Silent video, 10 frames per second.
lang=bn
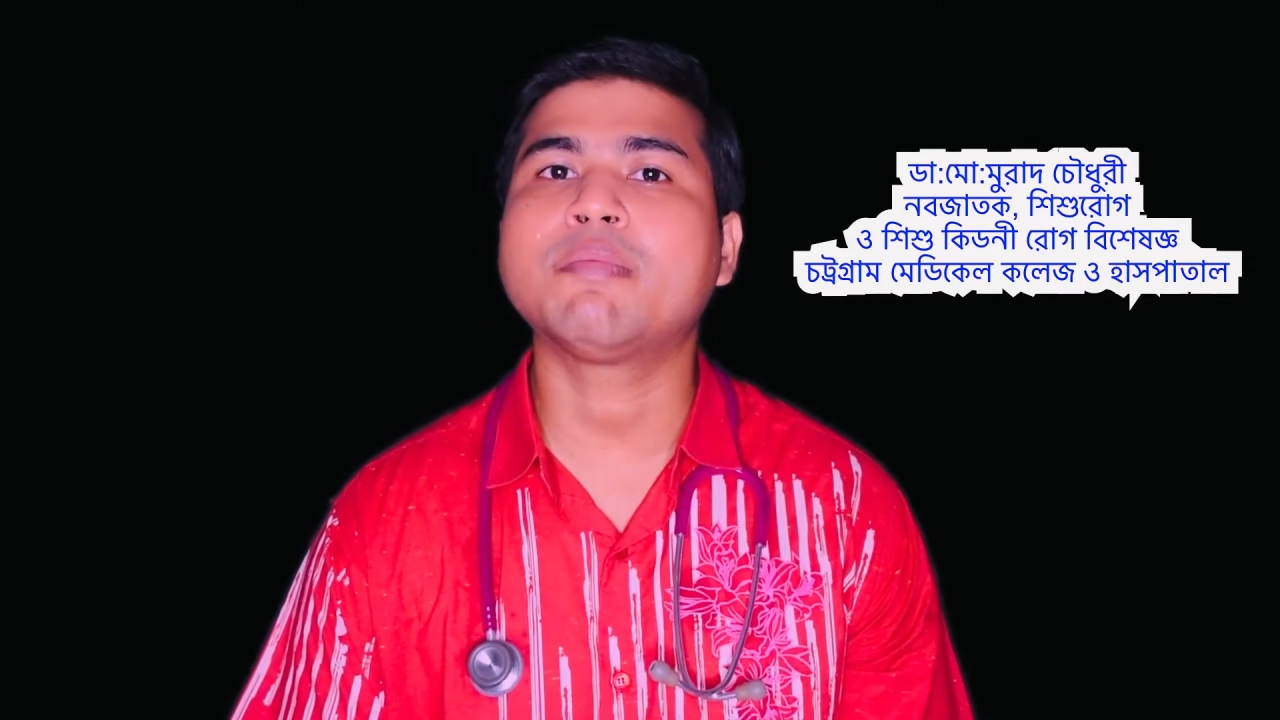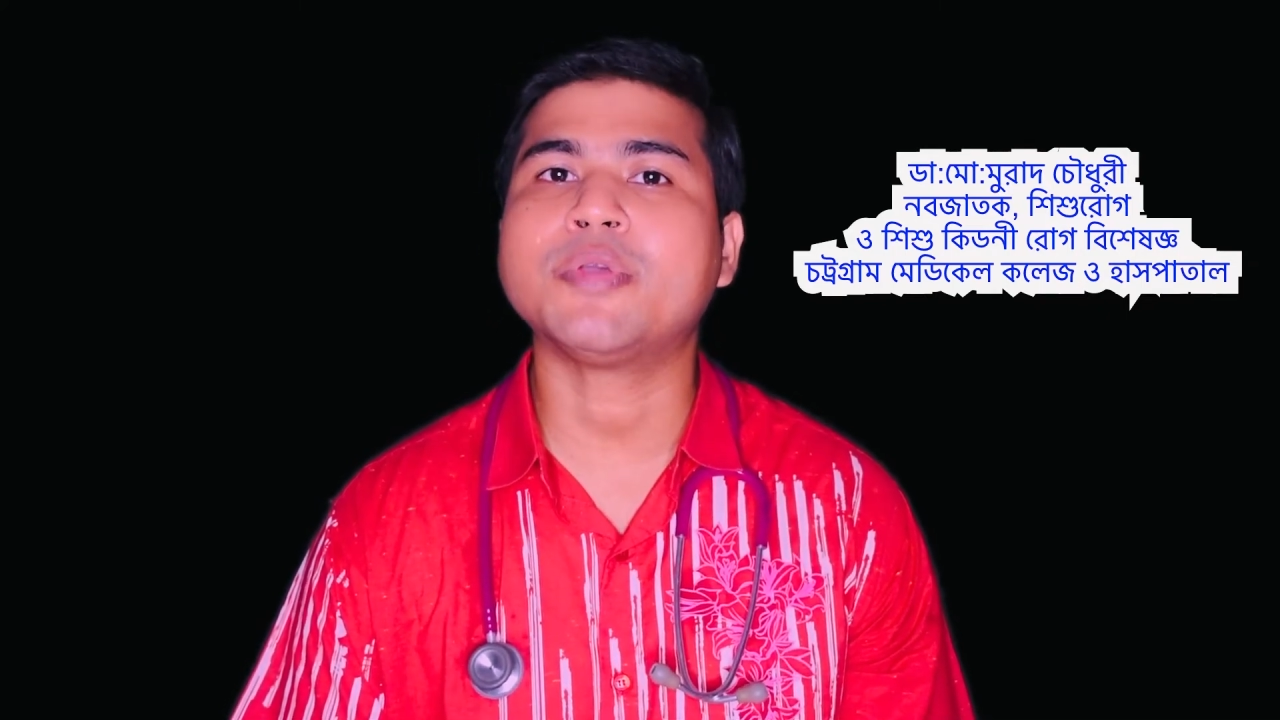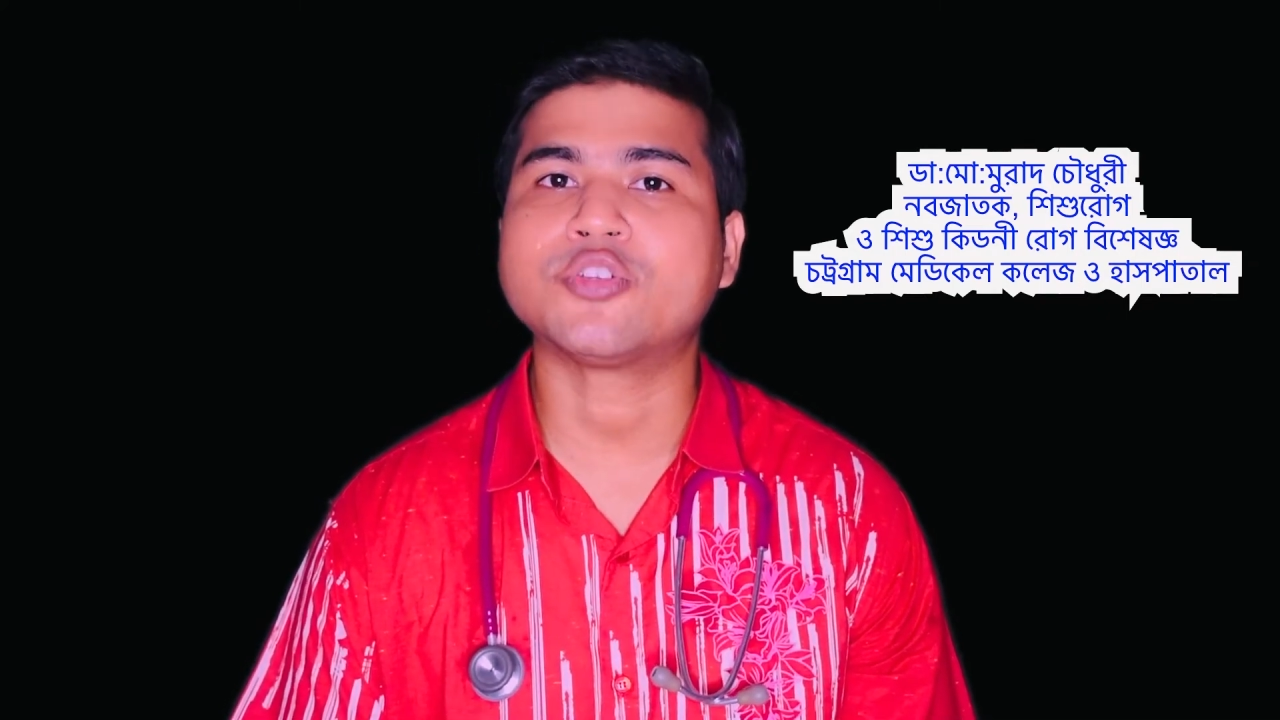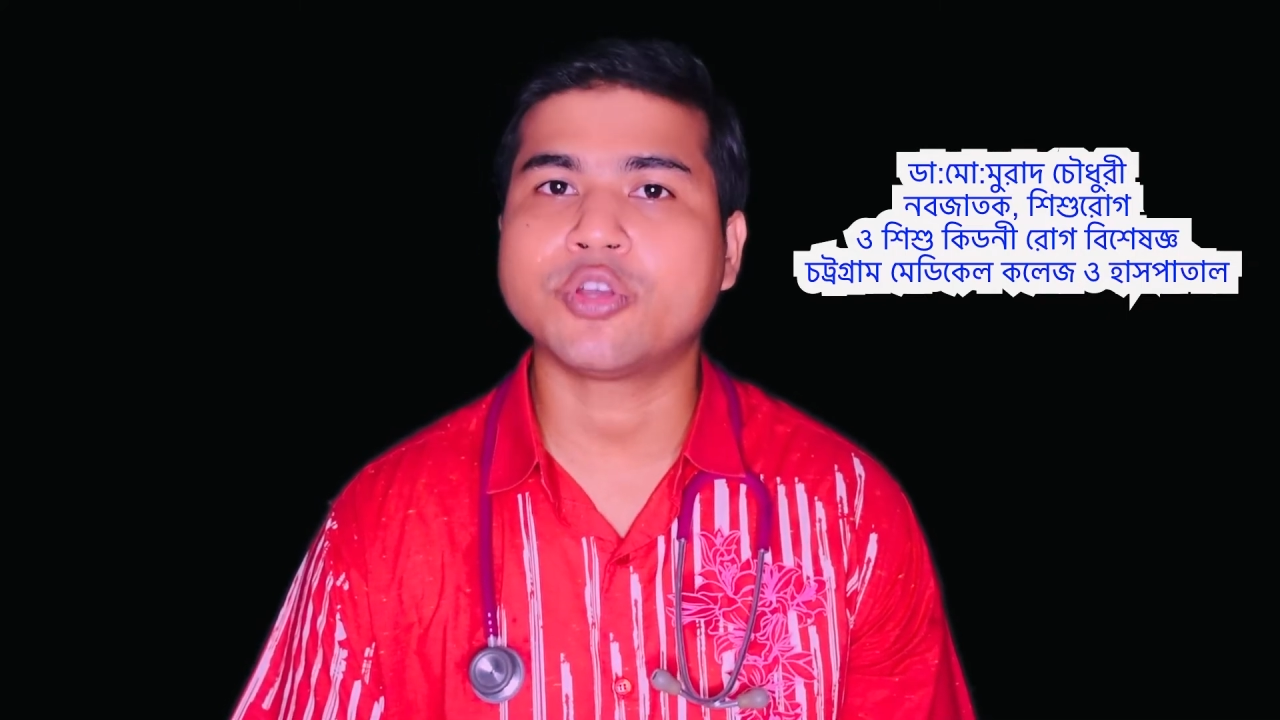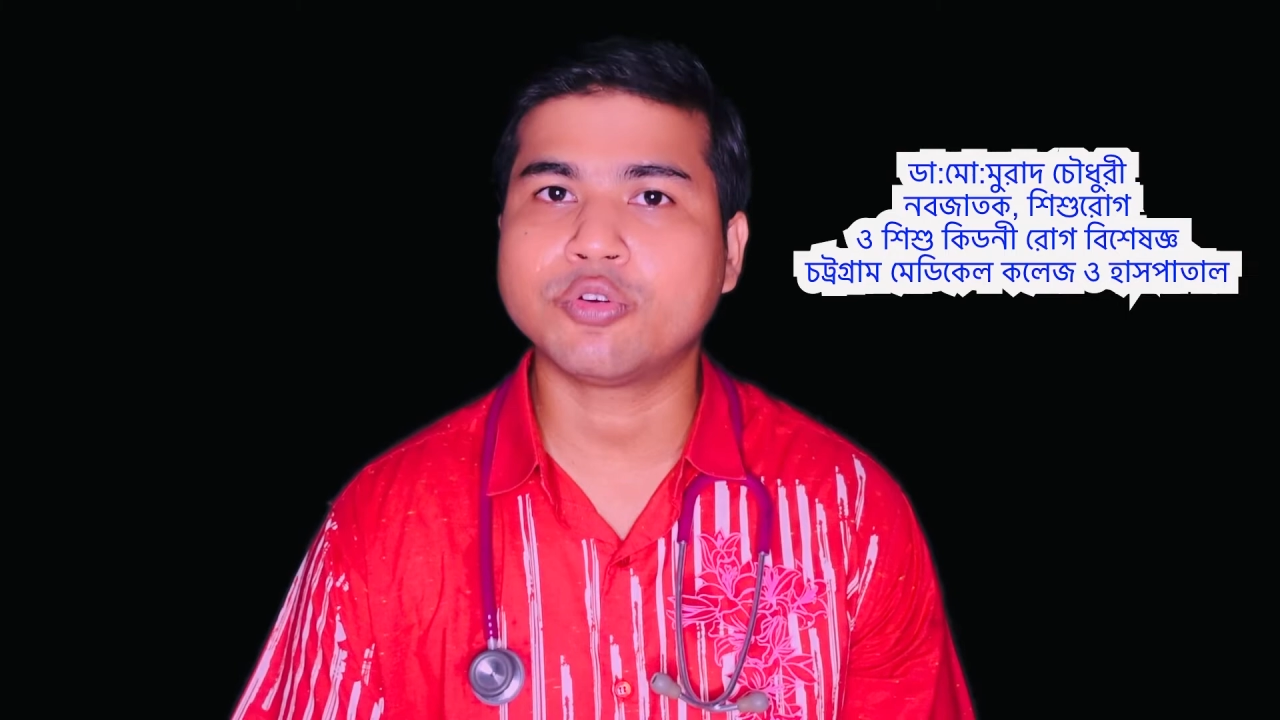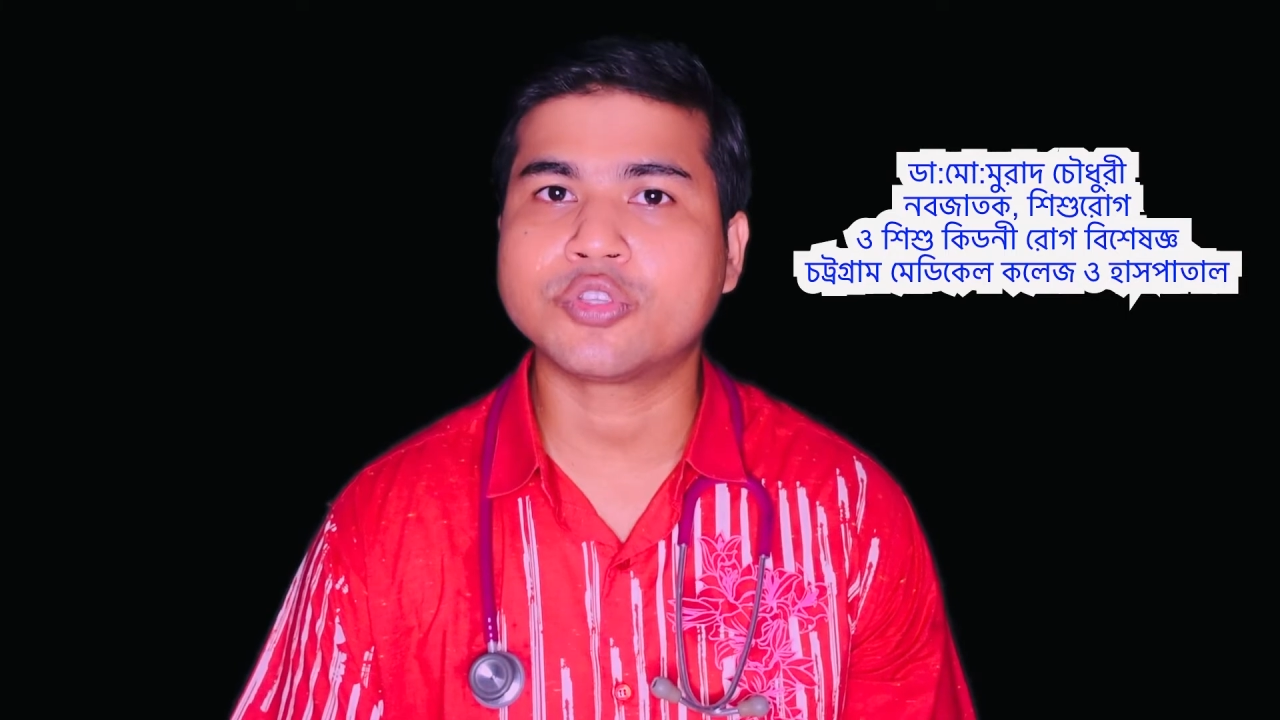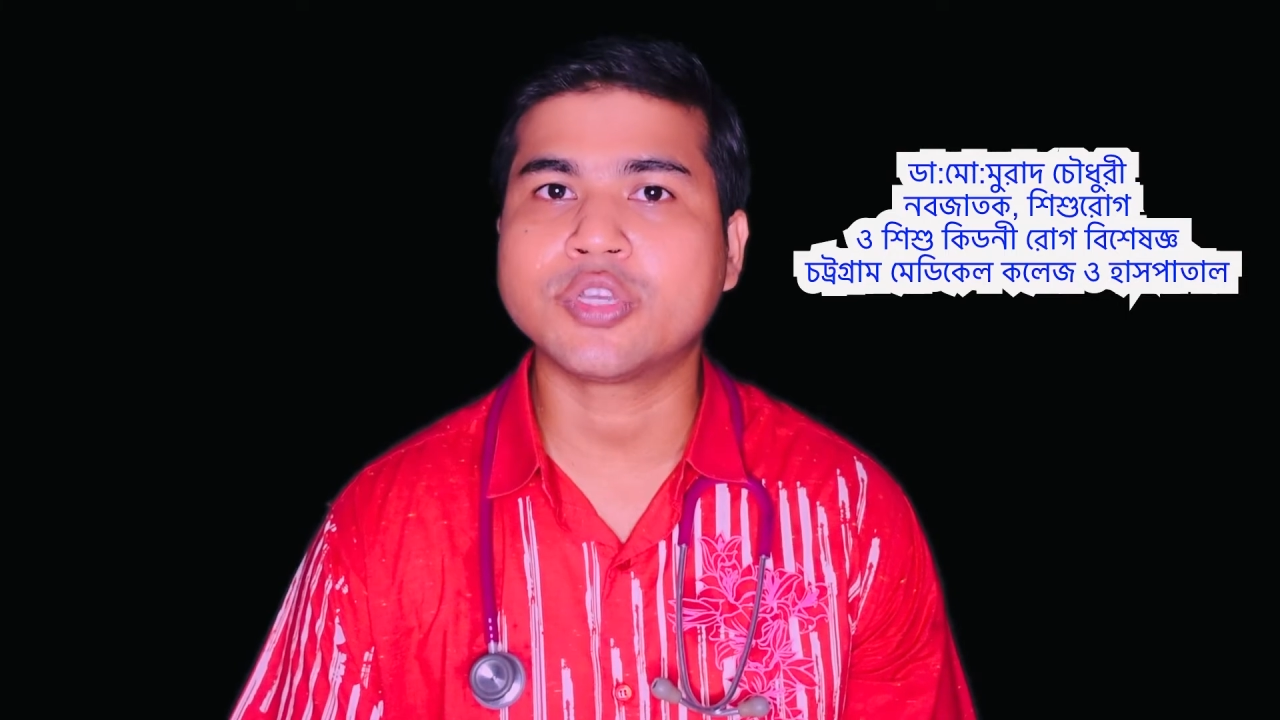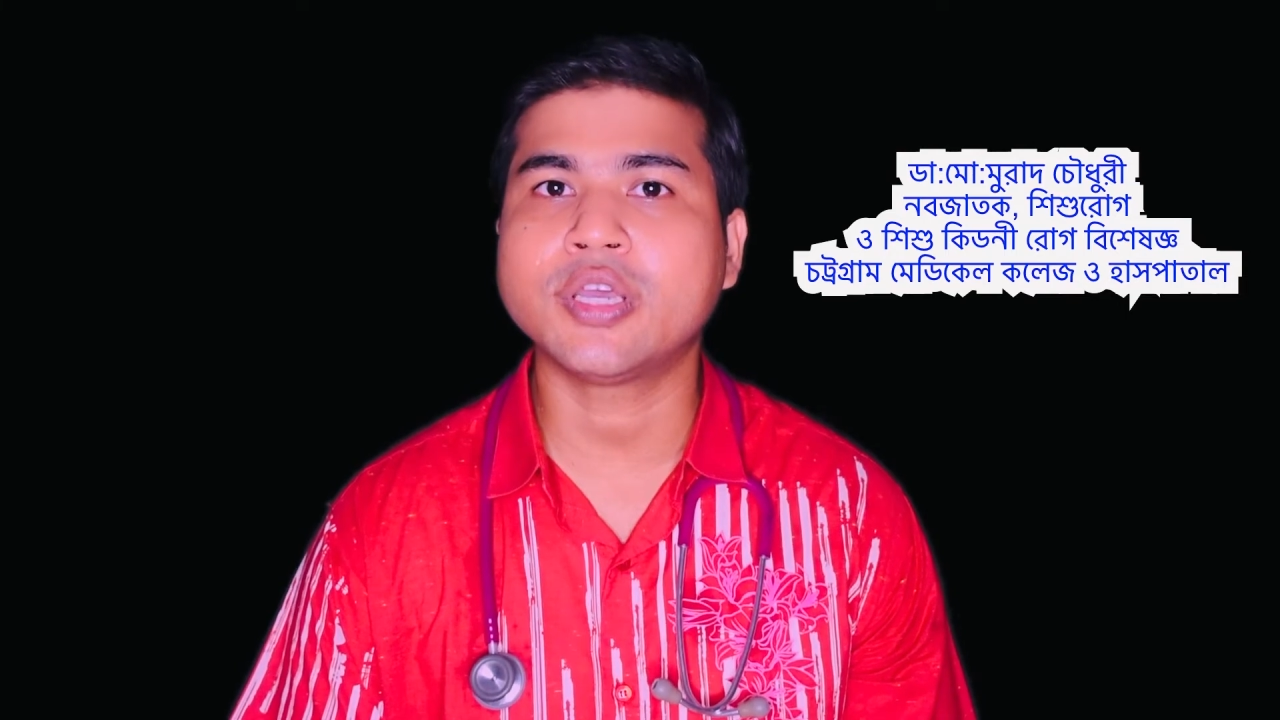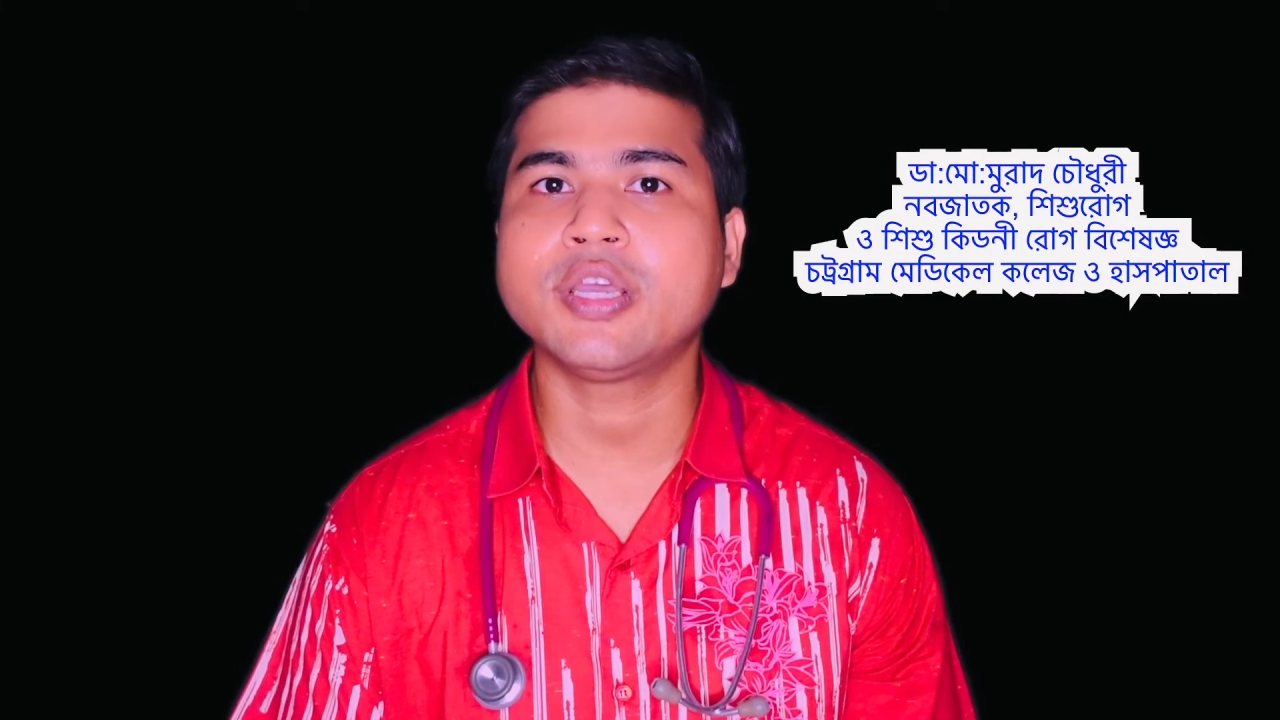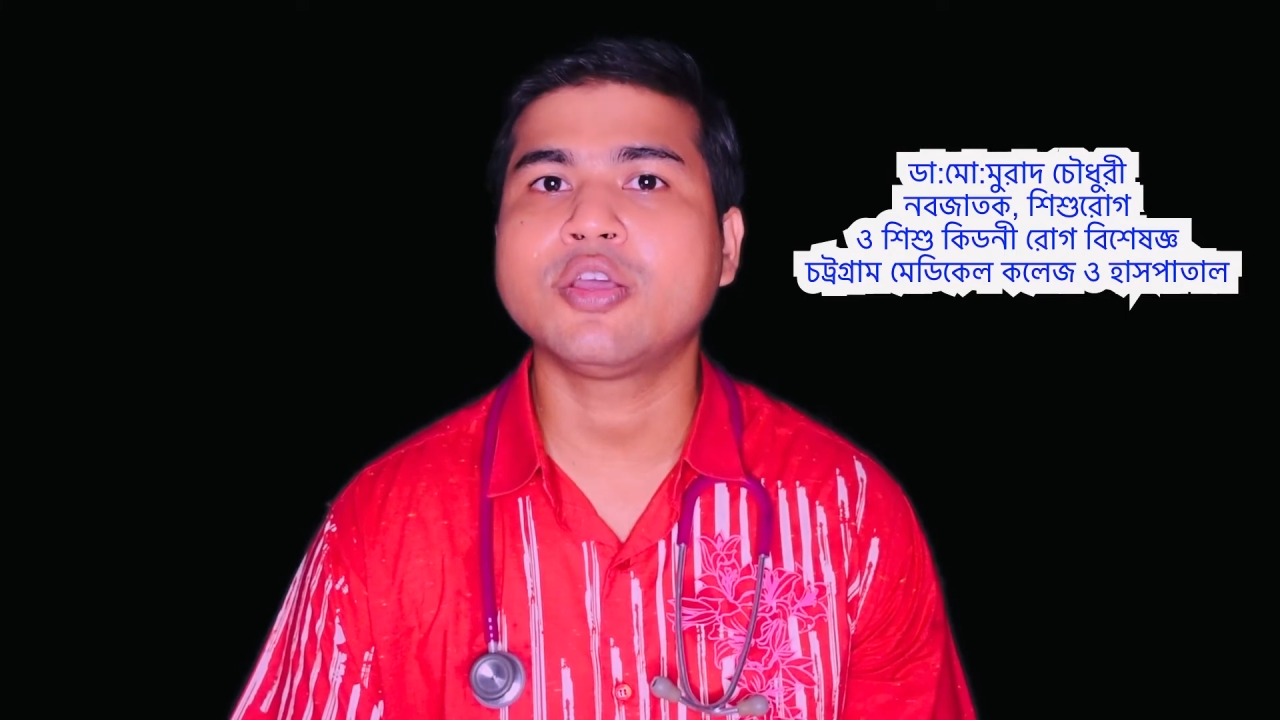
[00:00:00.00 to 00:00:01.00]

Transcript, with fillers: বিষয় হচ্ছে